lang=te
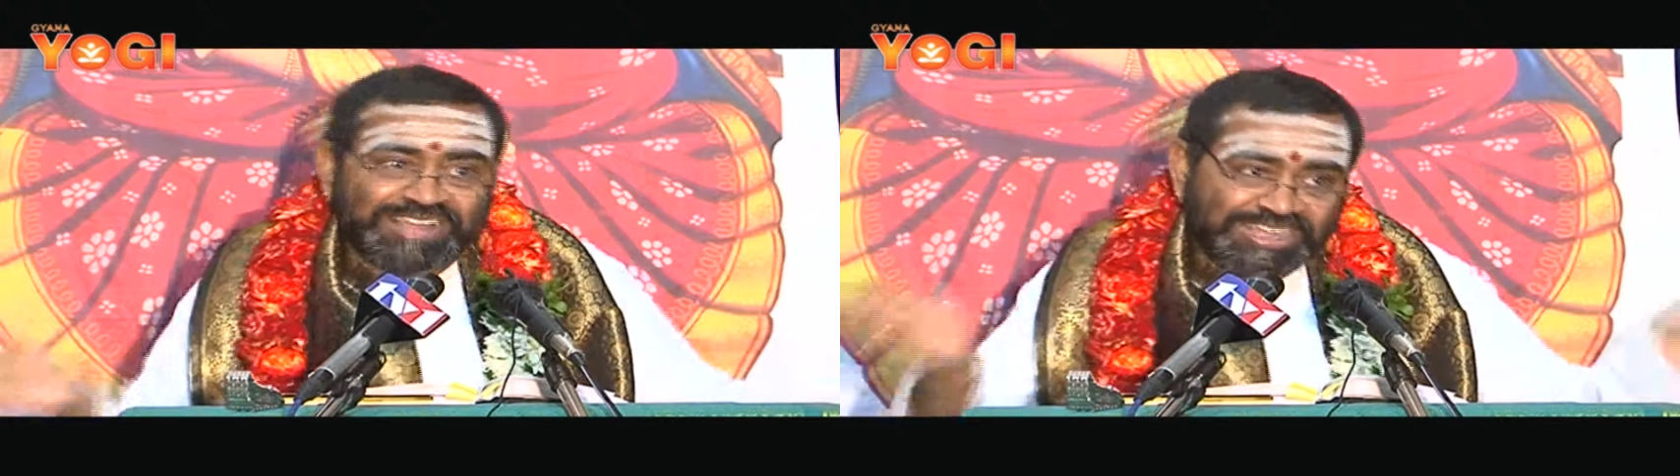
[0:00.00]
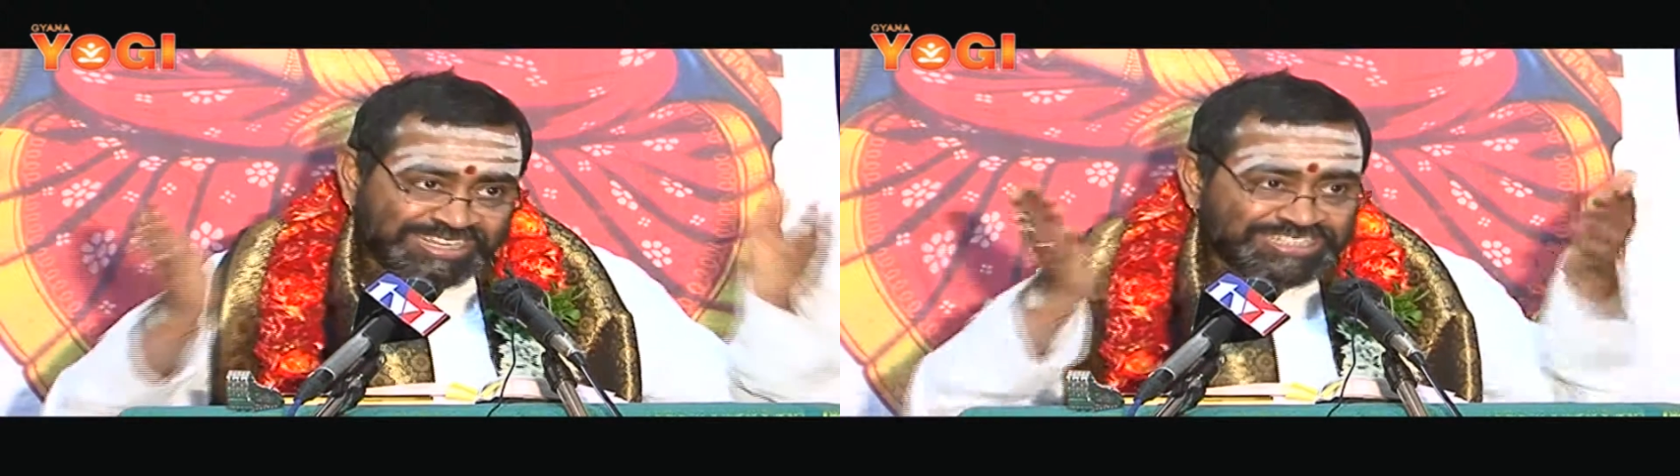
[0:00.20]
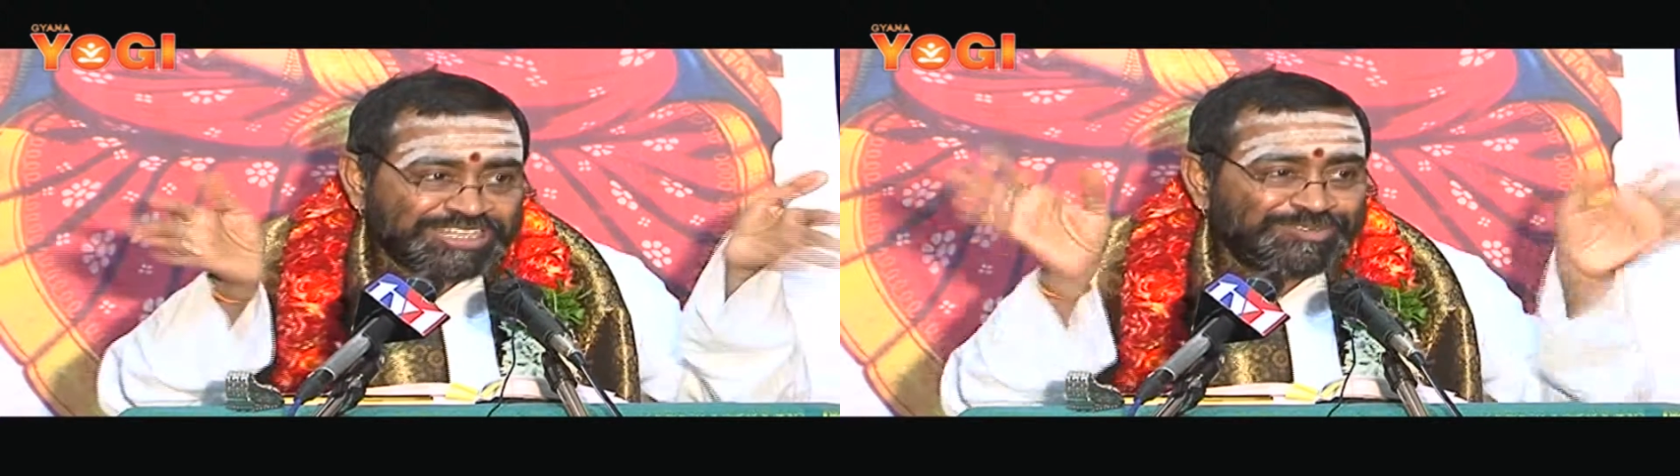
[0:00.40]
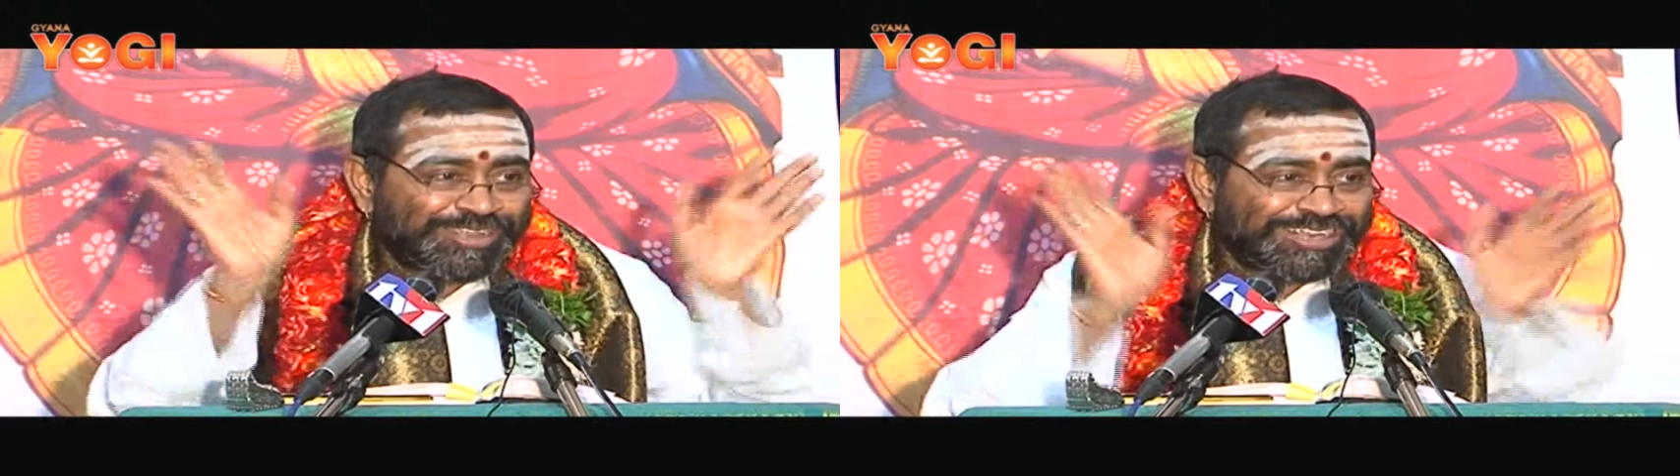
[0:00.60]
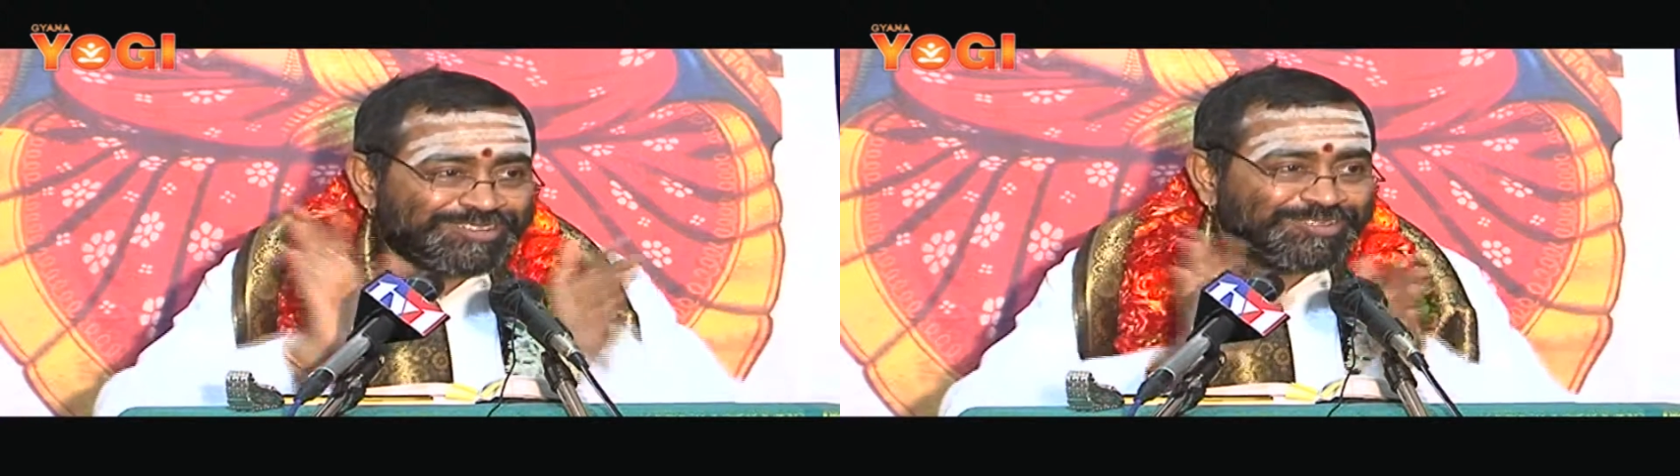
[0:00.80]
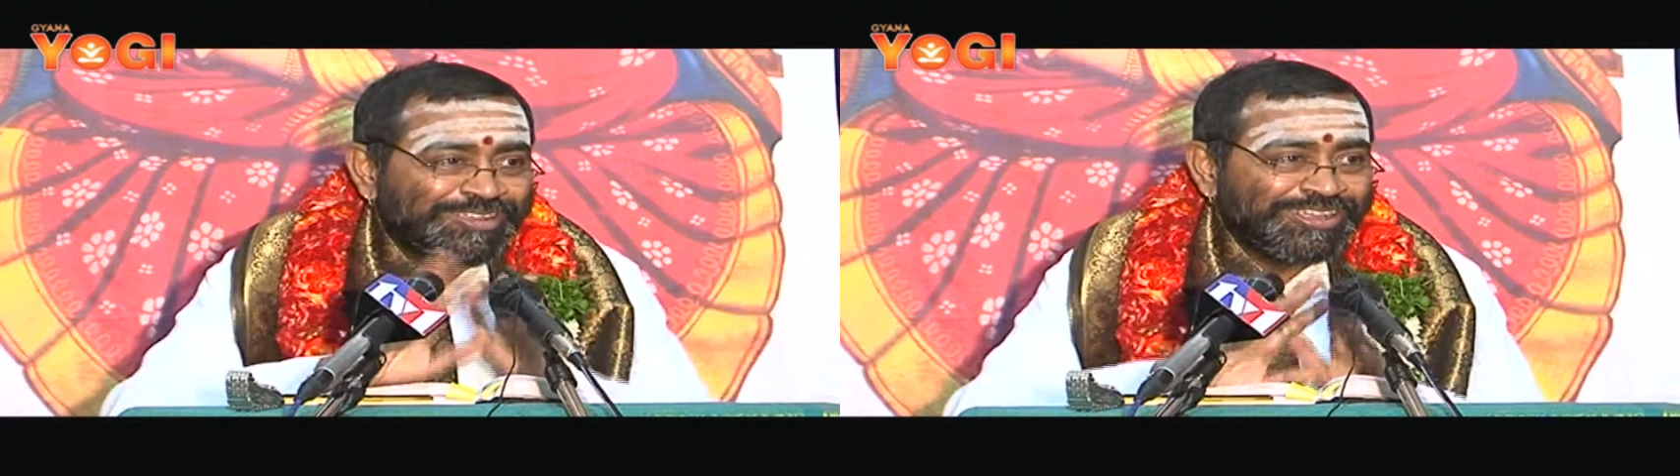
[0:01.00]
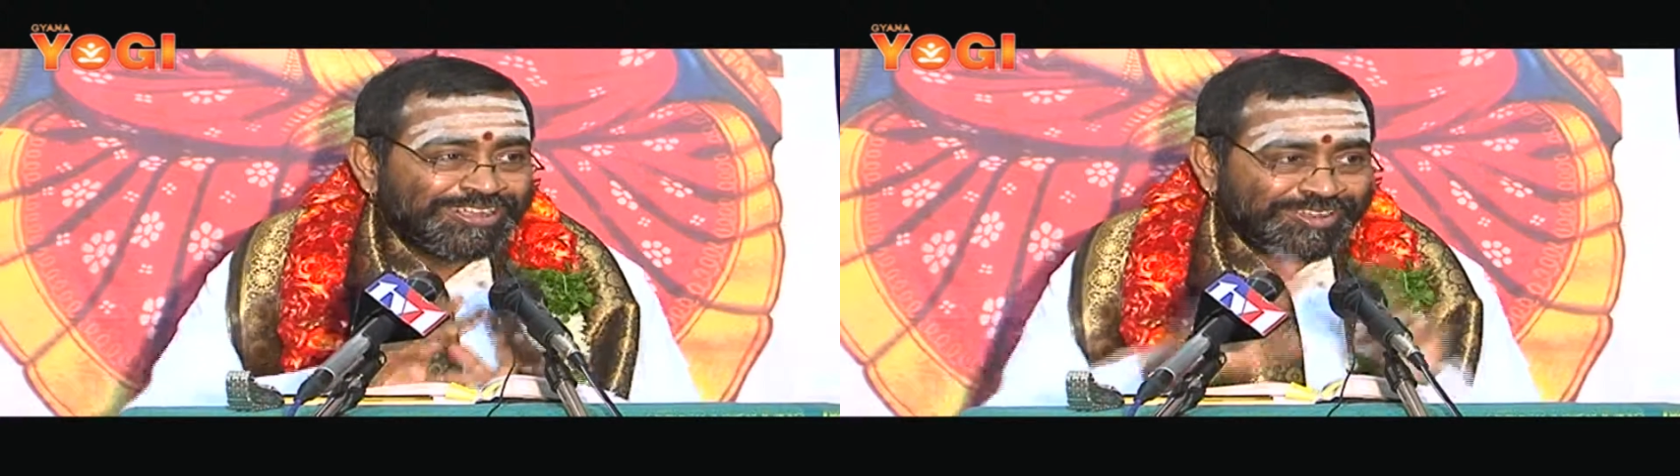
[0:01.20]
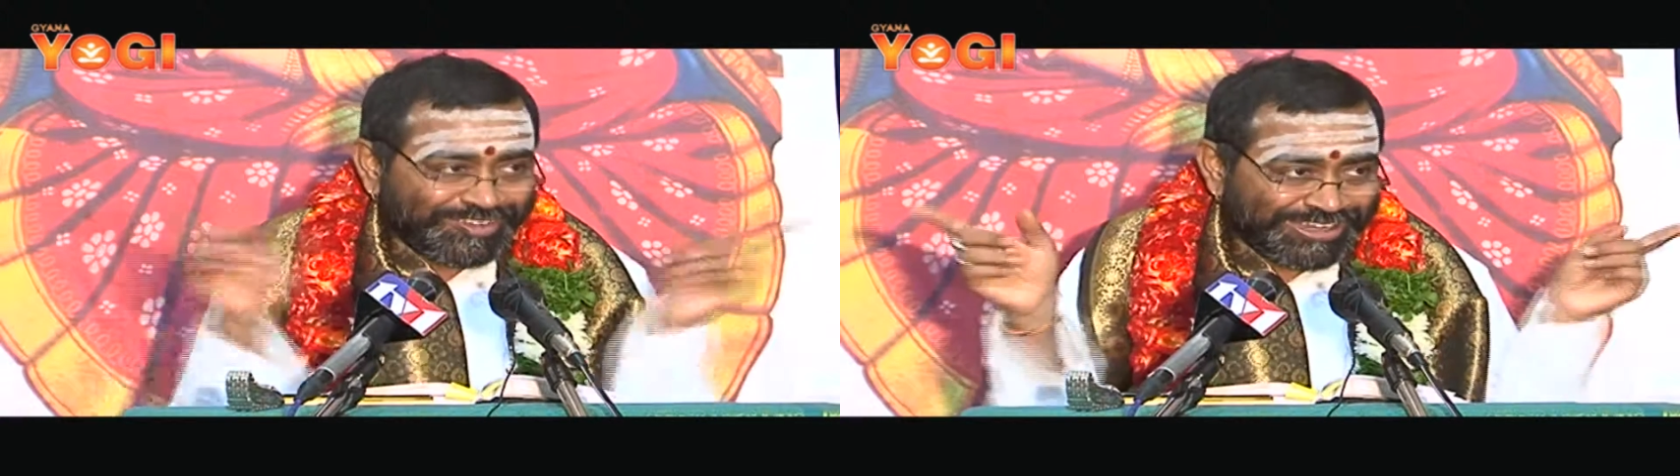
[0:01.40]
దండించనుగలదు
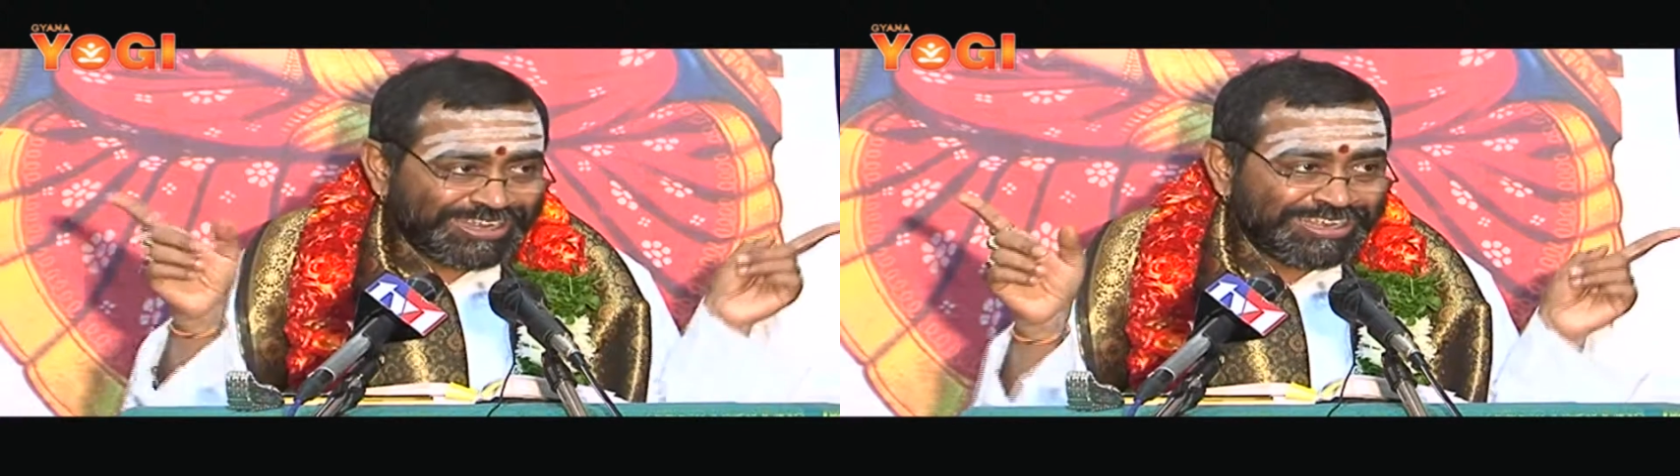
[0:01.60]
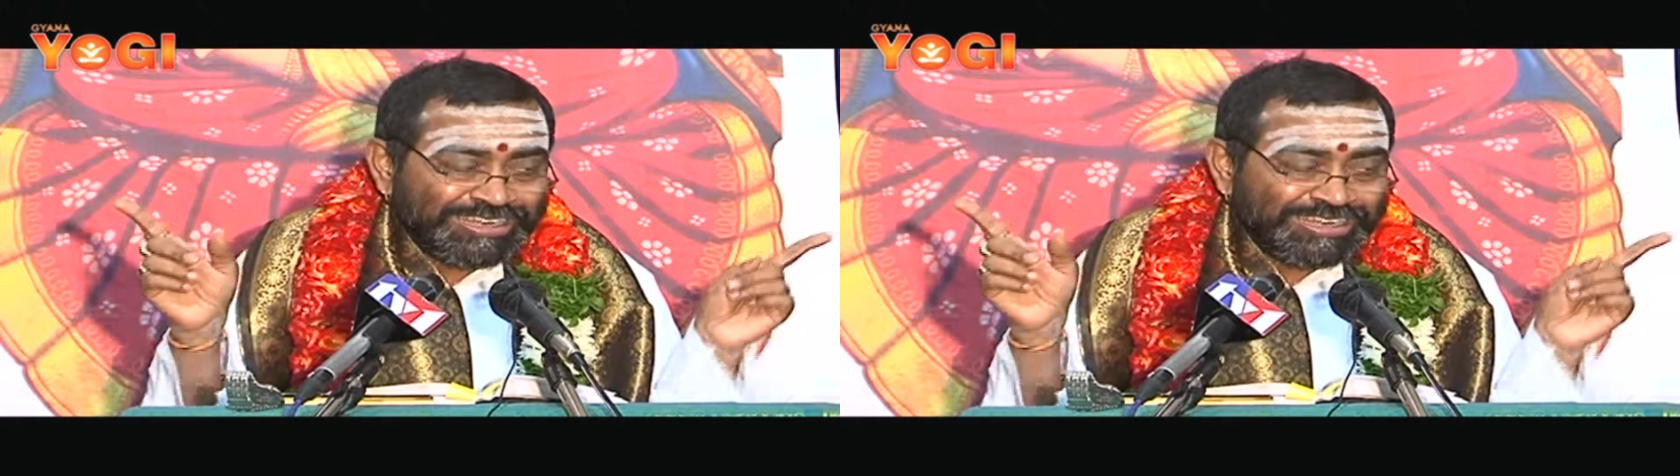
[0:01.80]
కనుకనే